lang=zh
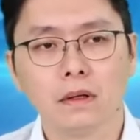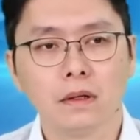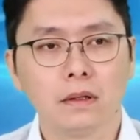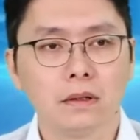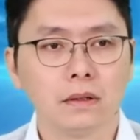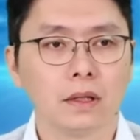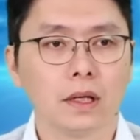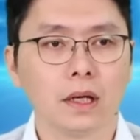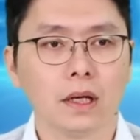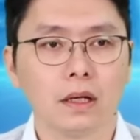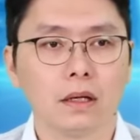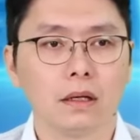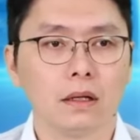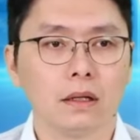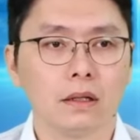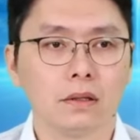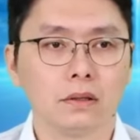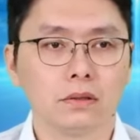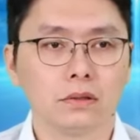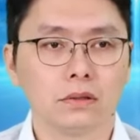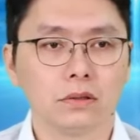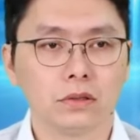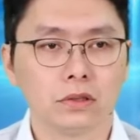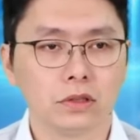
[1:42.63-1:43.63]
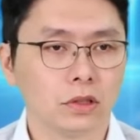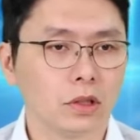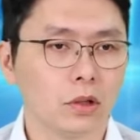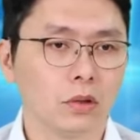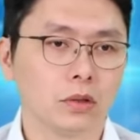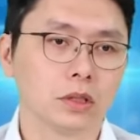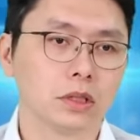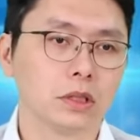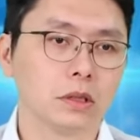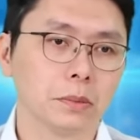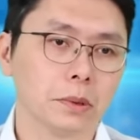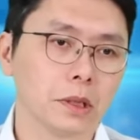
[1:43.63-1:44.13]
那就像
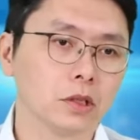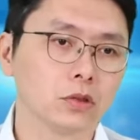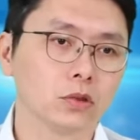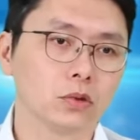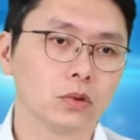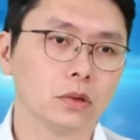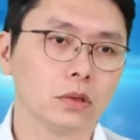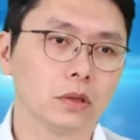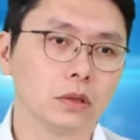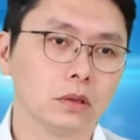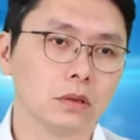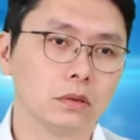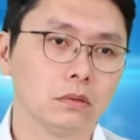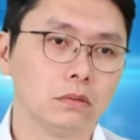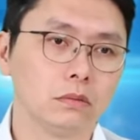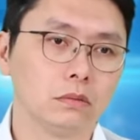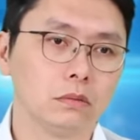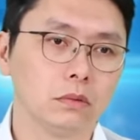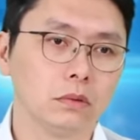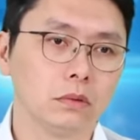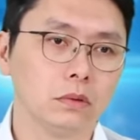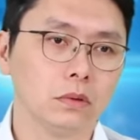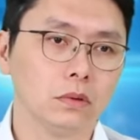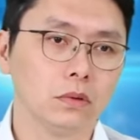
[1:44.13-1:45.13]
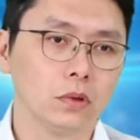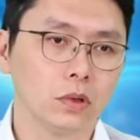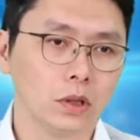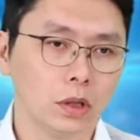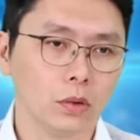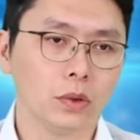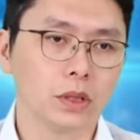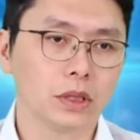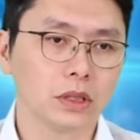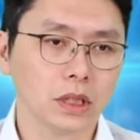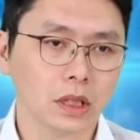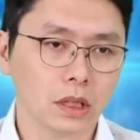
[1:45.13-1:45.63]
我车标说的，我认
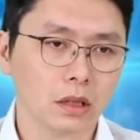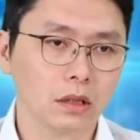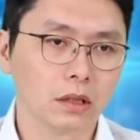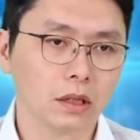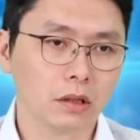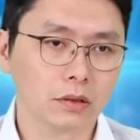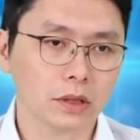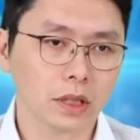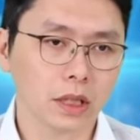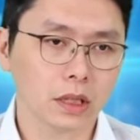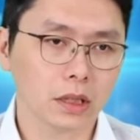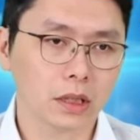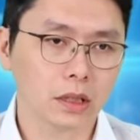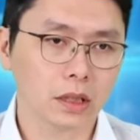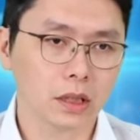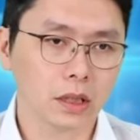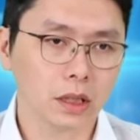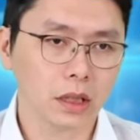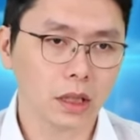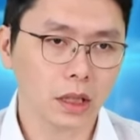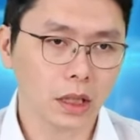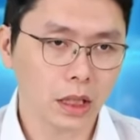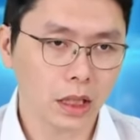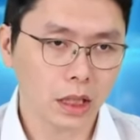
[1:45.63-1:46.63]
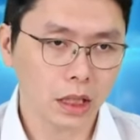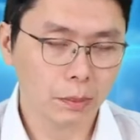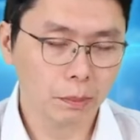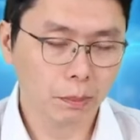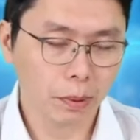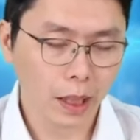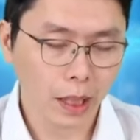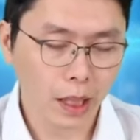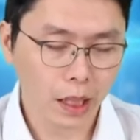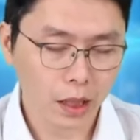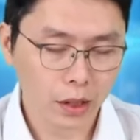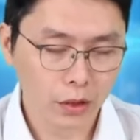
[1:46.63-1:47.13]
为将要挑战一
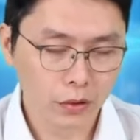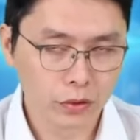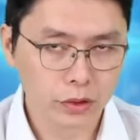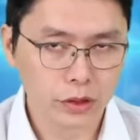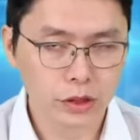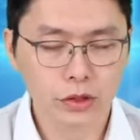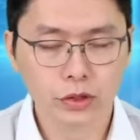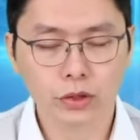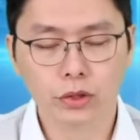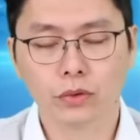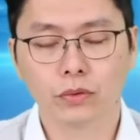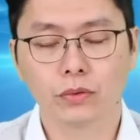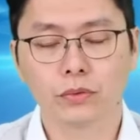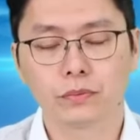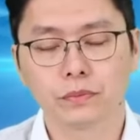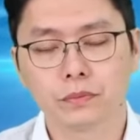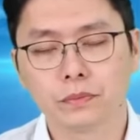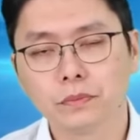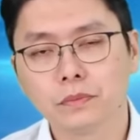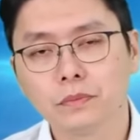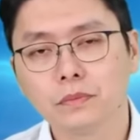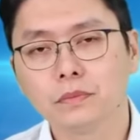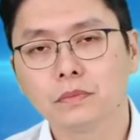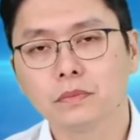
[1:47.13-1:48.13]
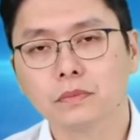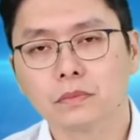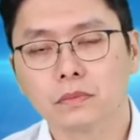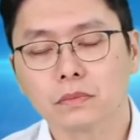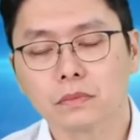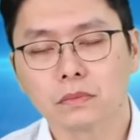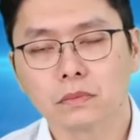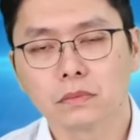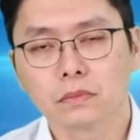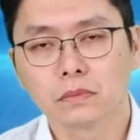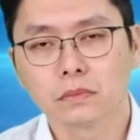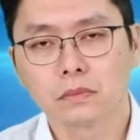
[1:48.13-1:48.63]
八六一九
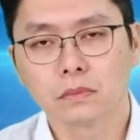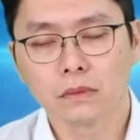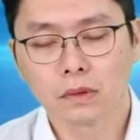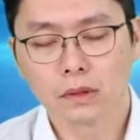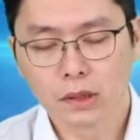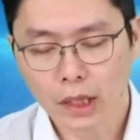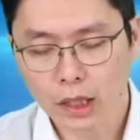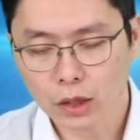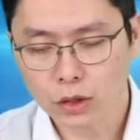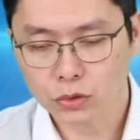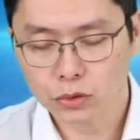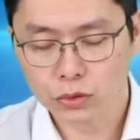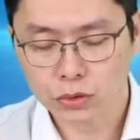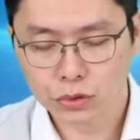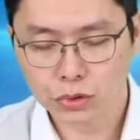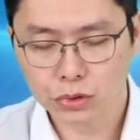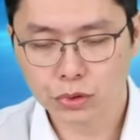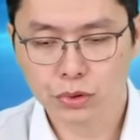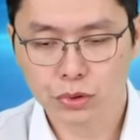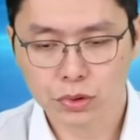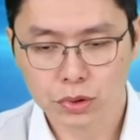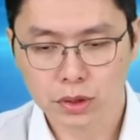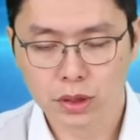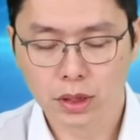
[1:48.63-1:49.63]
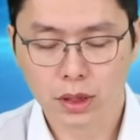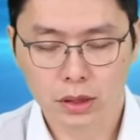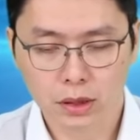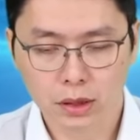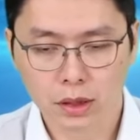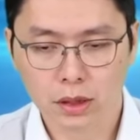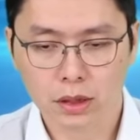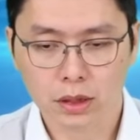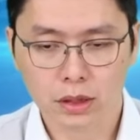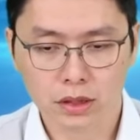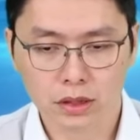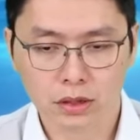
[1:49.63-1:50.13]
台股去年
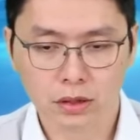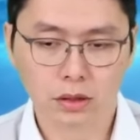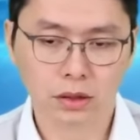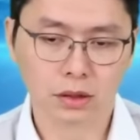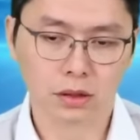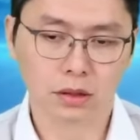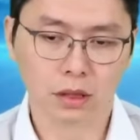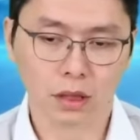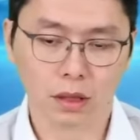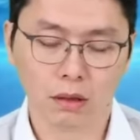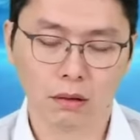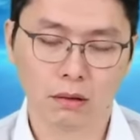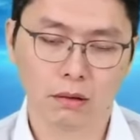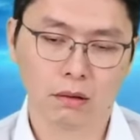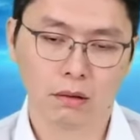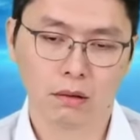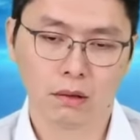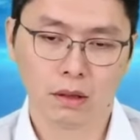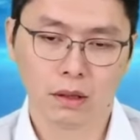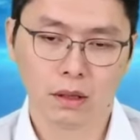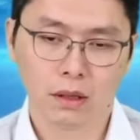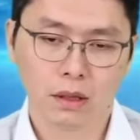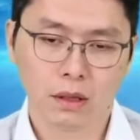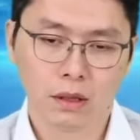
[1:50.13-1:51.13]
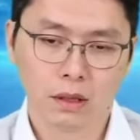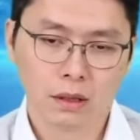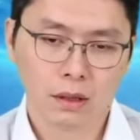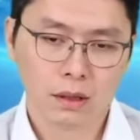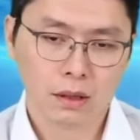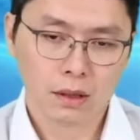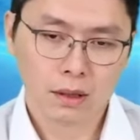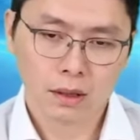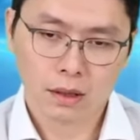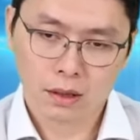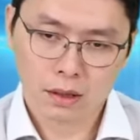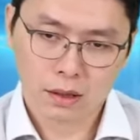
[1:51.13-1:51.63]
的历史新高
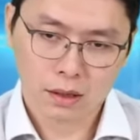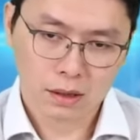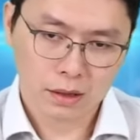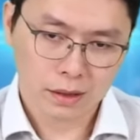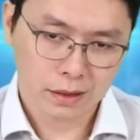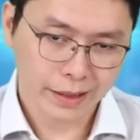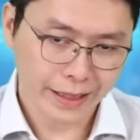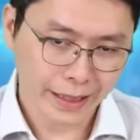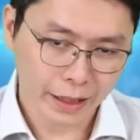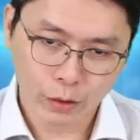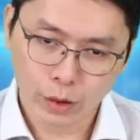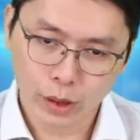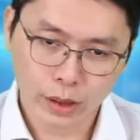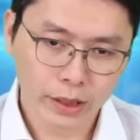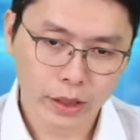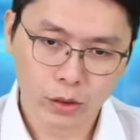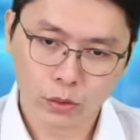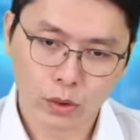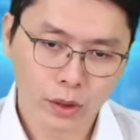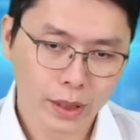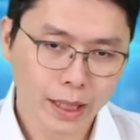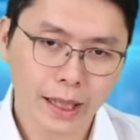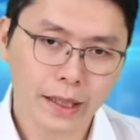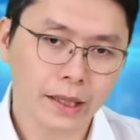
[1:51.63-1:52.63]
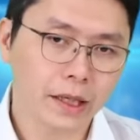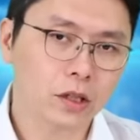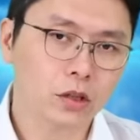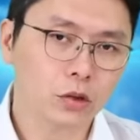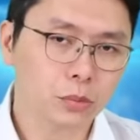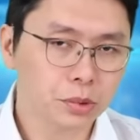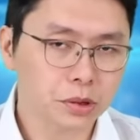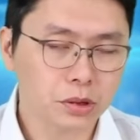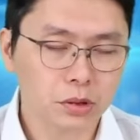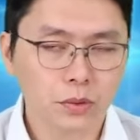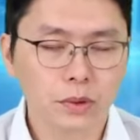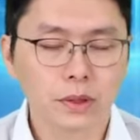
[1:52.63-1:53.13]
两万点，我看来都
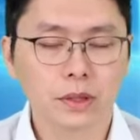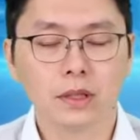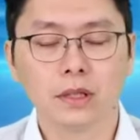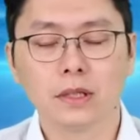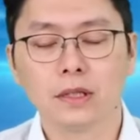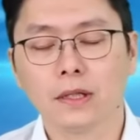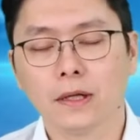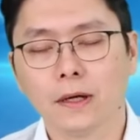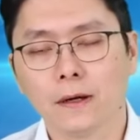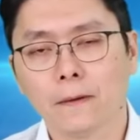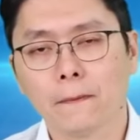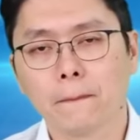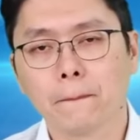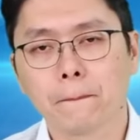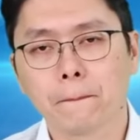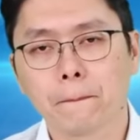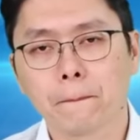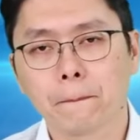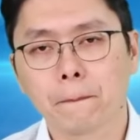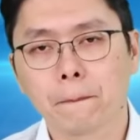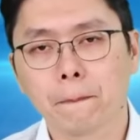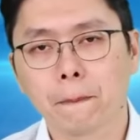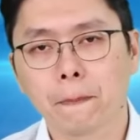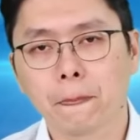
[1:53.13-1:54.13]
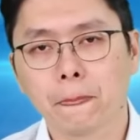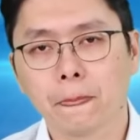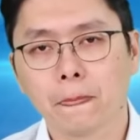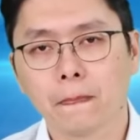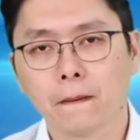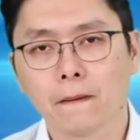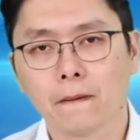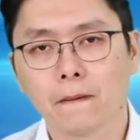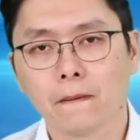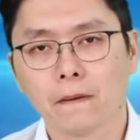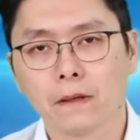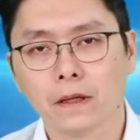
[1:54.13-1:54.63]
不是问题啊，
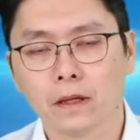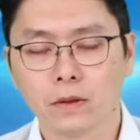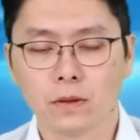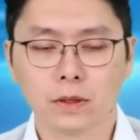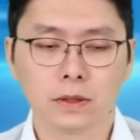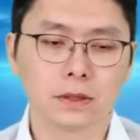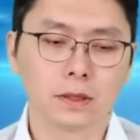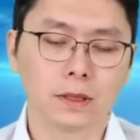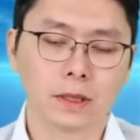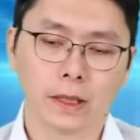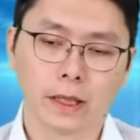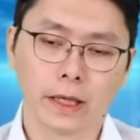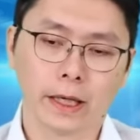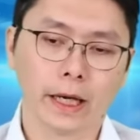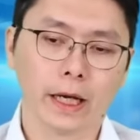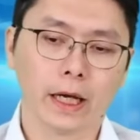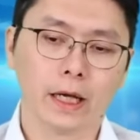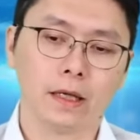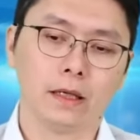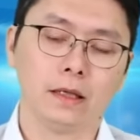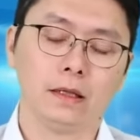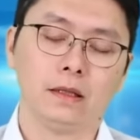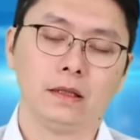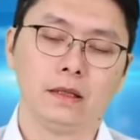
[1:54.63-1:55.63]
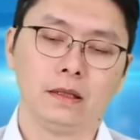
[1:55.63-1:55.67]
因为这个 AI